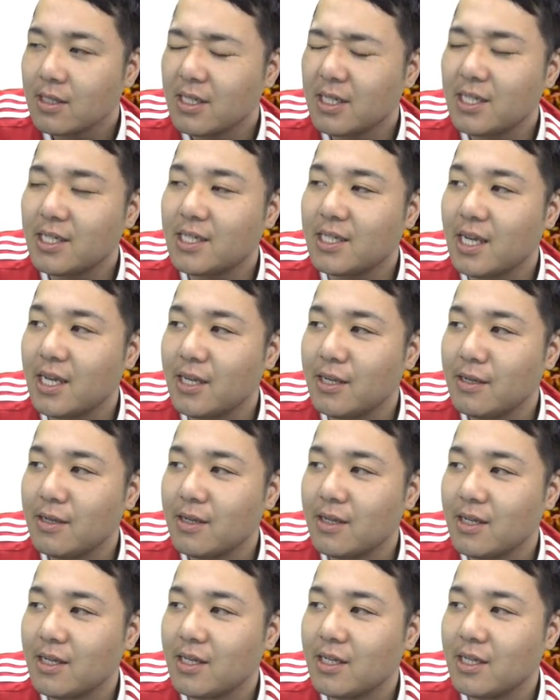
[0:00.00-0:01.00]
実際、
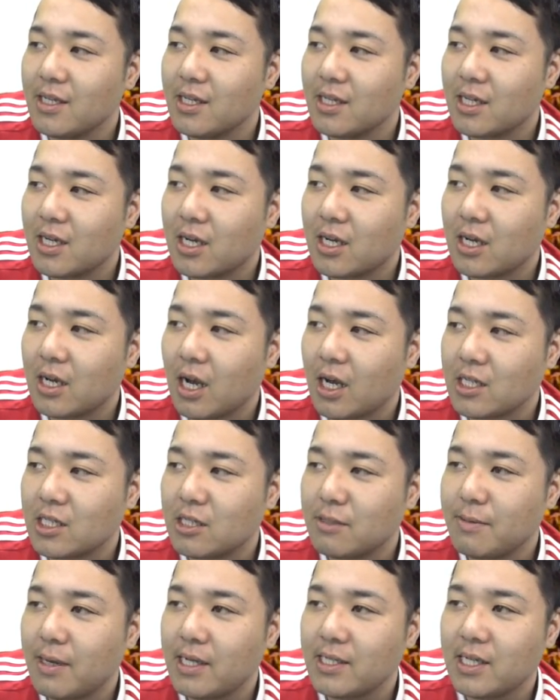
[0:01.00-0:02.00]

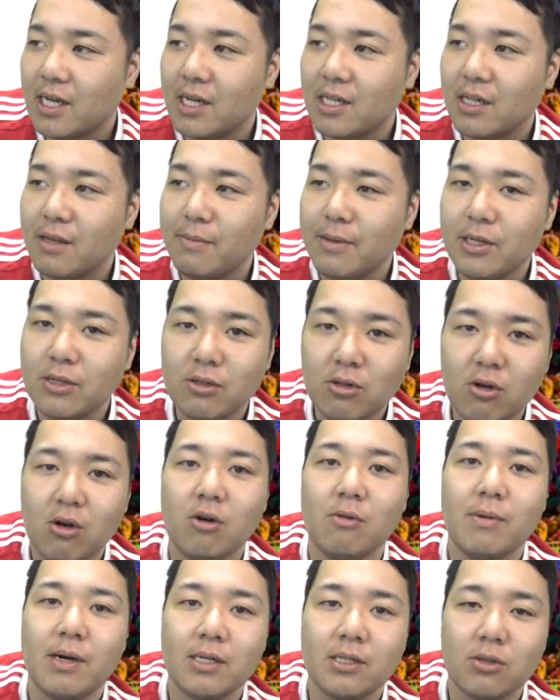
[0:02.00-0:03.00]
発売されてみる
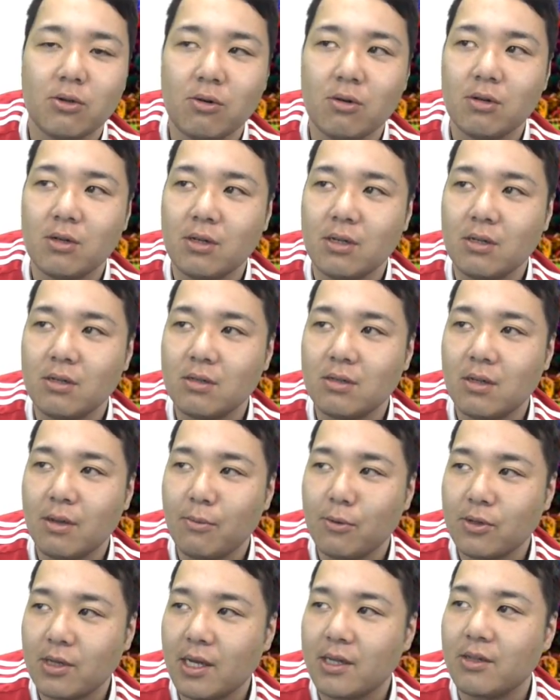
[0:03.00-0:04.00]
と、まあそうで
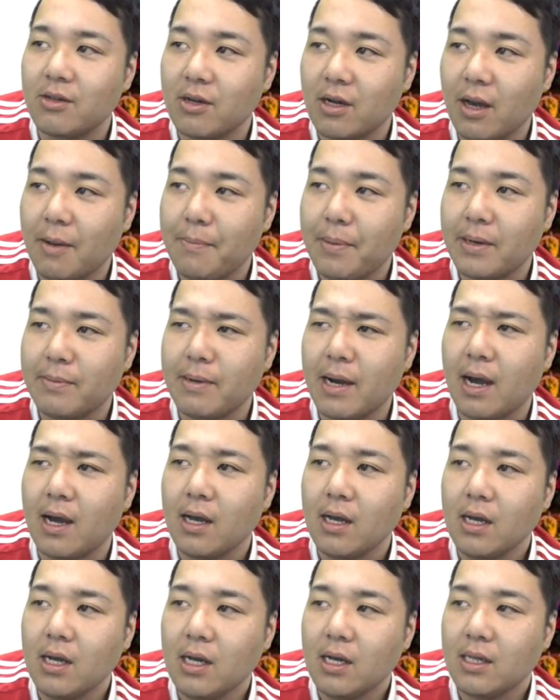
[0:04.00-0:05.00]
もないというか、やっぱりま
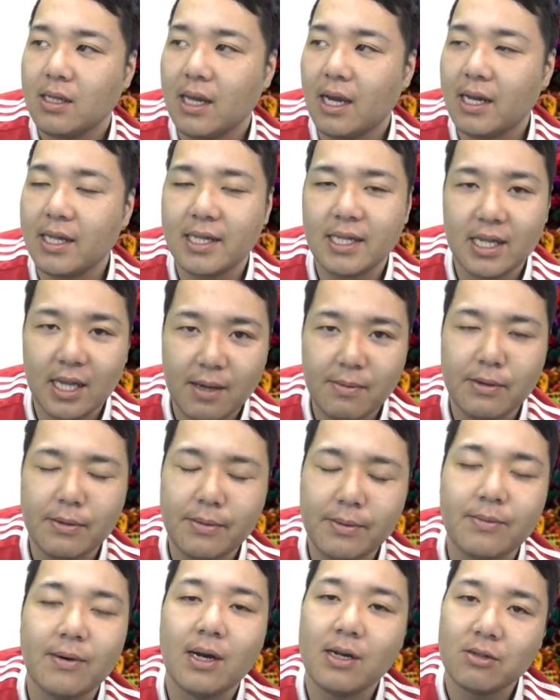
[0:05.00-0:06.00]
あ、慣れてない部
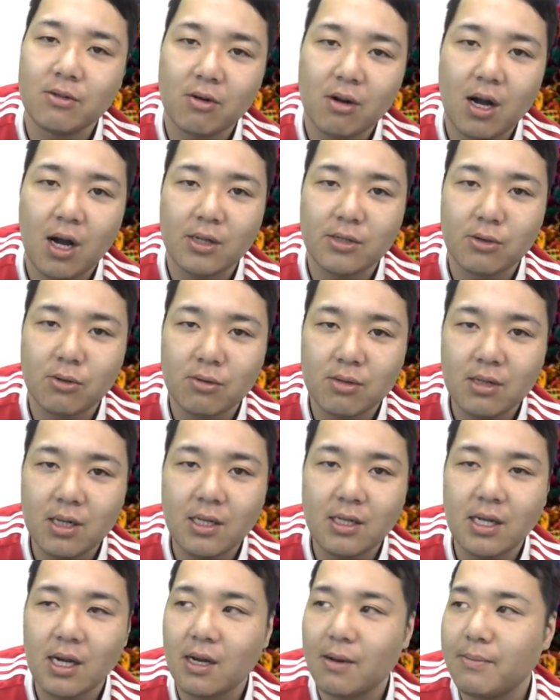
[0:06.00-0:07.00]
分もあるのか、そん
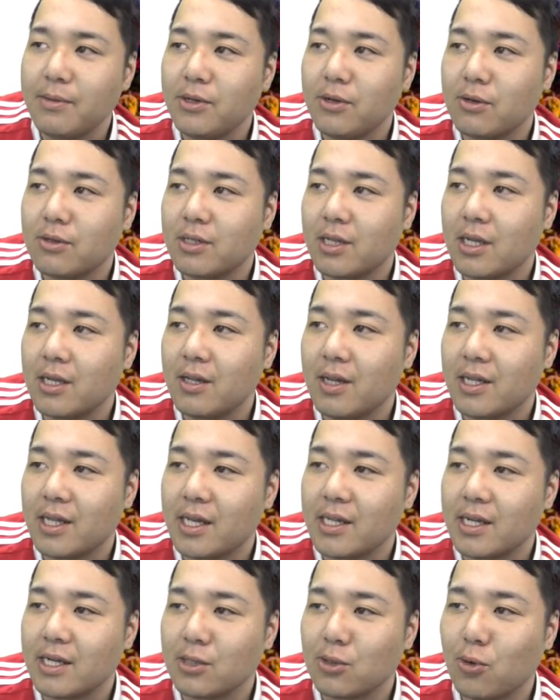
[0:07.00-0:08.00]
なになんか魅力的では
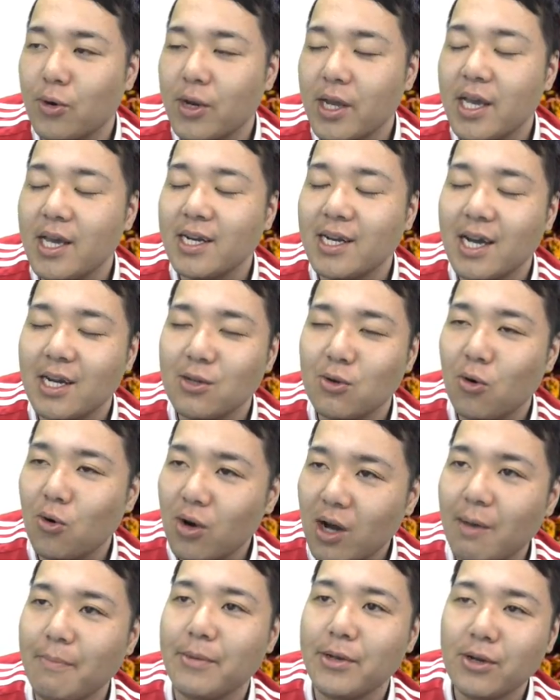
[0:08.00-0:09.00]
ないというか、レーラーの
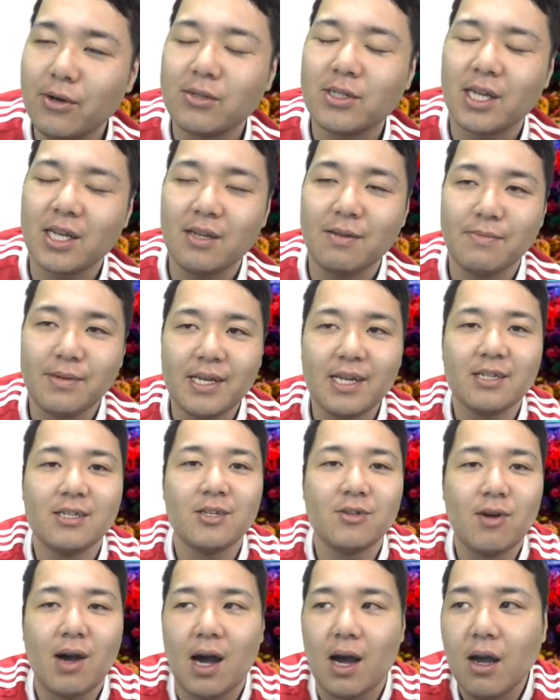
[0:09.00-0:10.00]
方が魅力的に見えるっ
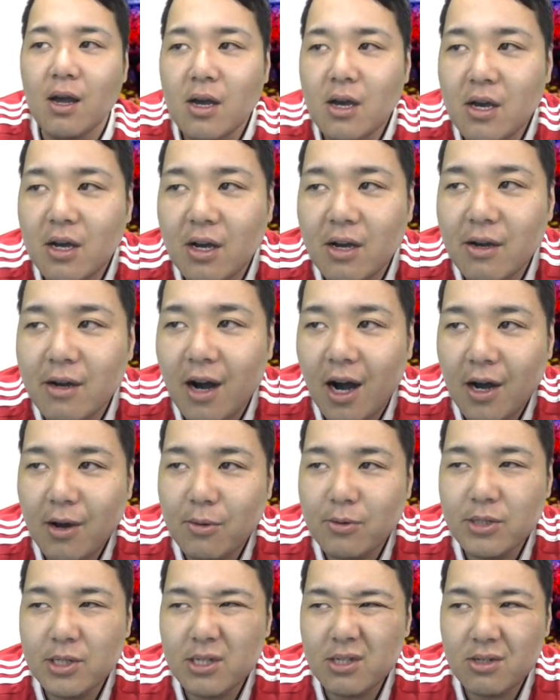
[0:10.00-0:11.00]
ていうのは、あ
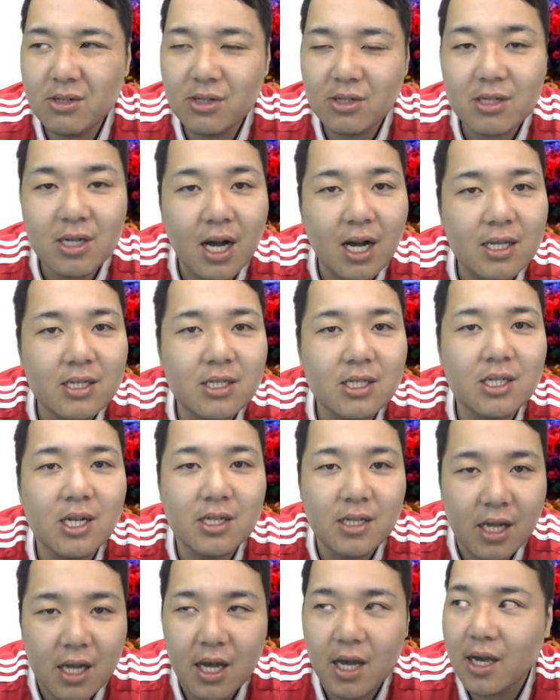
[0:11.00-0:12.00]
れ、薄々感じ
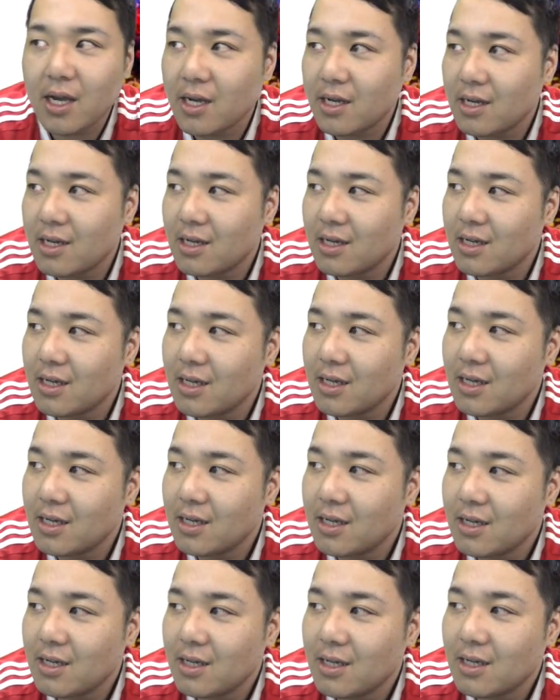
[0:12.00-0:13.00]
てて、
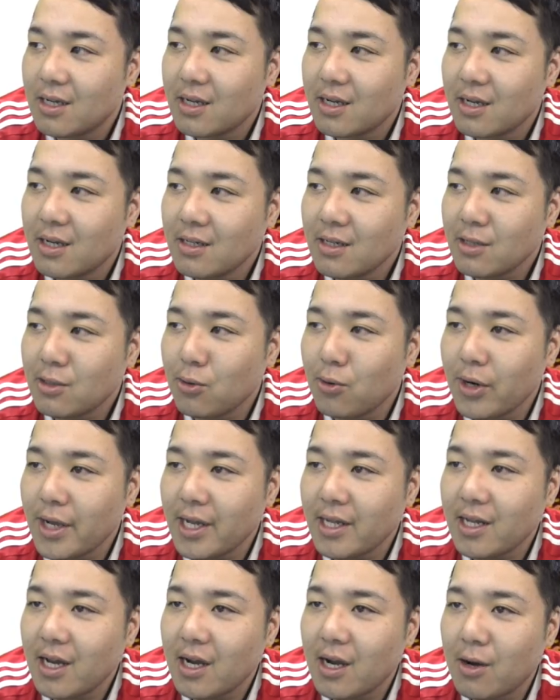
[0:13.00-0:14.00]
で、
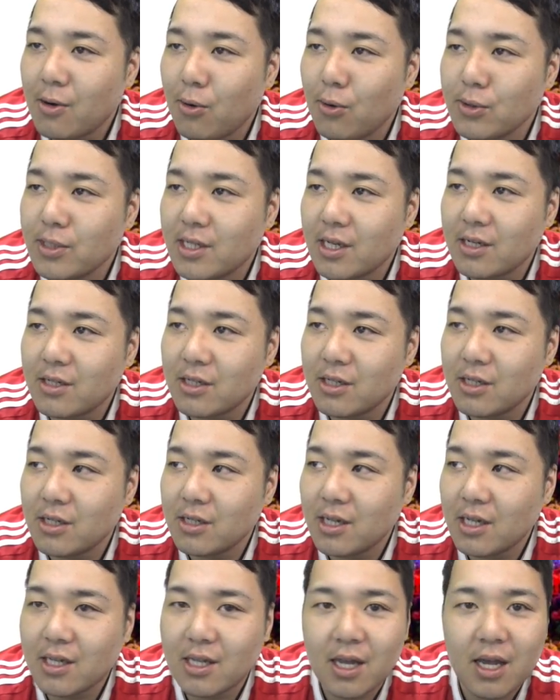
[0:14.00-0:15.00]
トレーナーが今
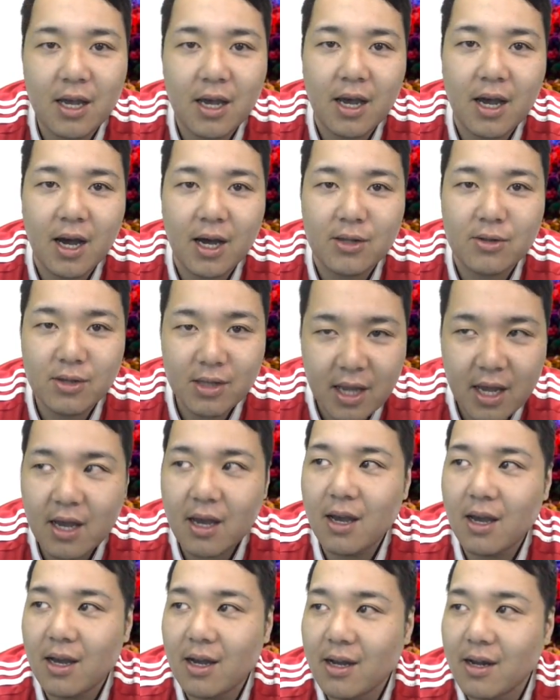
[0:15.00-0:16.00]
作出て、あの
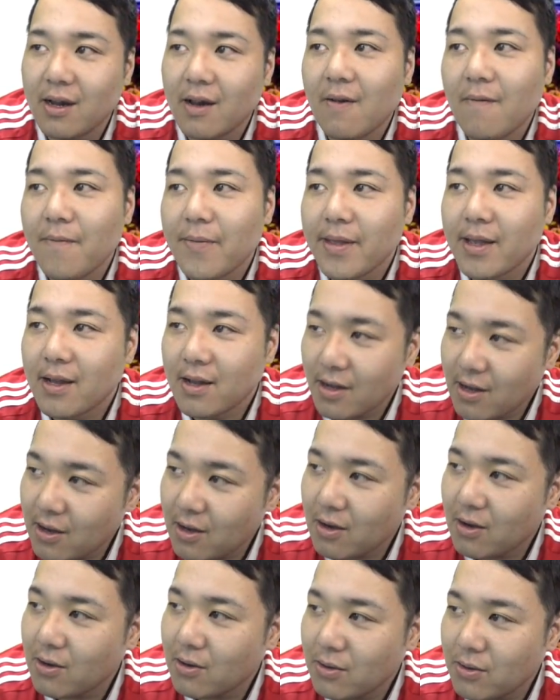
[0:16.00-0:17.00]
ね、
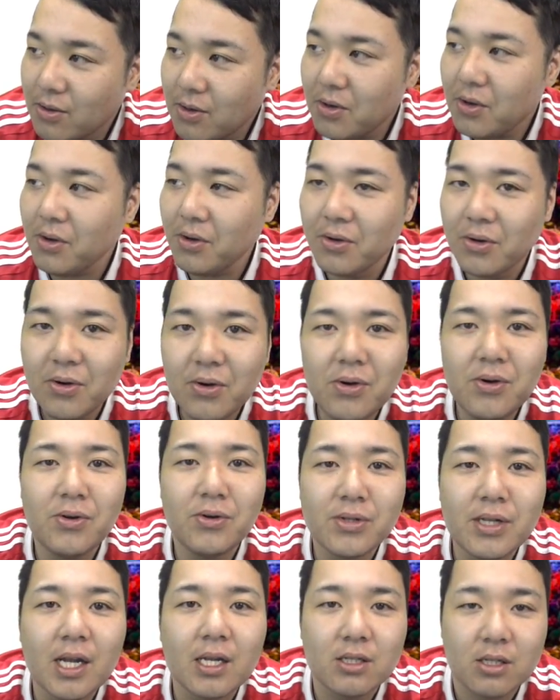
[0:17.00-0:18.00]
ふー
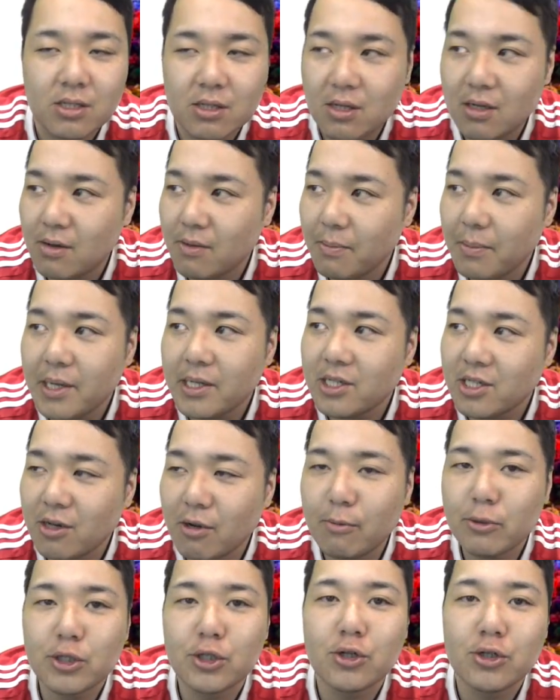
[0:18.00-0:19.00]
ふーってやつ、めっ
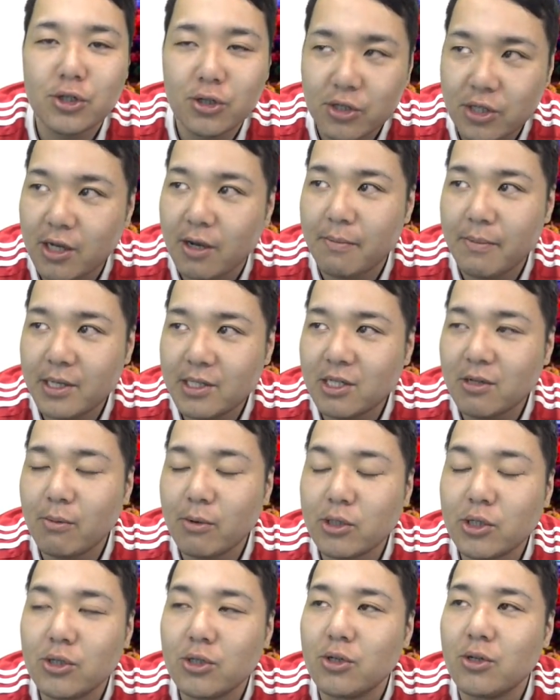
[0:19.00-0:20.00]
ちゃ面白そうじゃん。めっちゃ
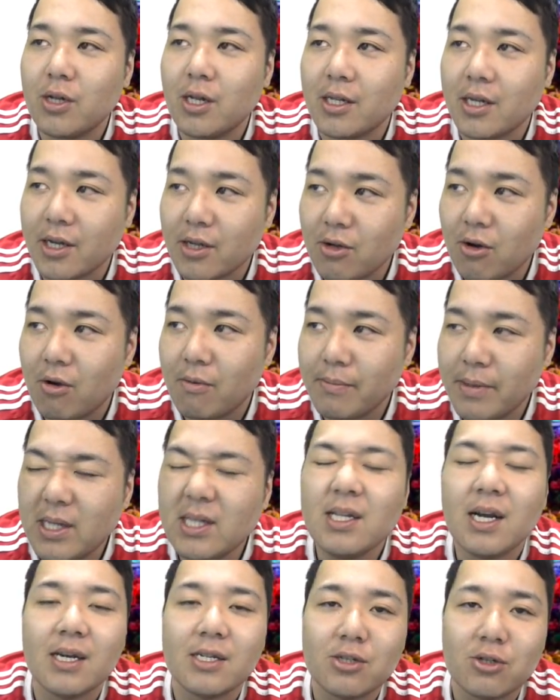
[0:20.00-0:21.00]
面白そうなんだけど、み
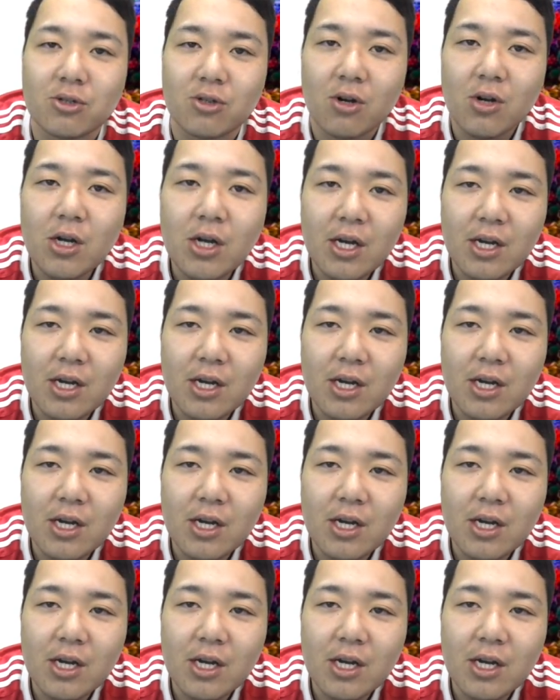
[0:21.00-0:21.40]
んながちょっと、